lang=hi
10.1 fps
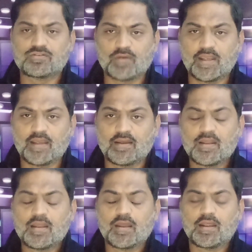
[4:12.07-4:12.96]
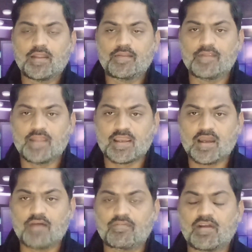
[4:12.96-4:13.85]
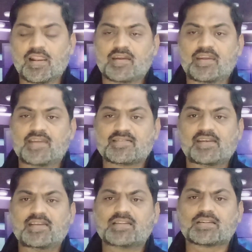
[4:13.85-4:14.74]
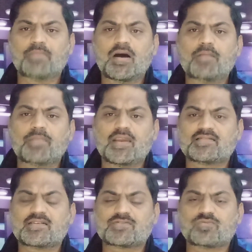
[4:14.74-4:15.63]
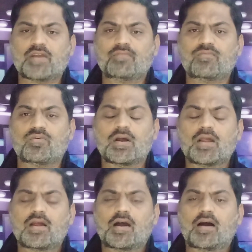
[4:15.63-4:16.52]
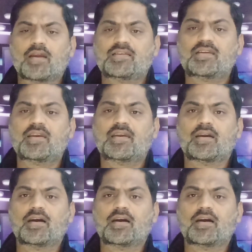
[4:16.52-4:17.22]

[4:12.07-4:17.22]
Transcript: जो है निकाह वाला केस है ये तमाम केसेस जो है वो ये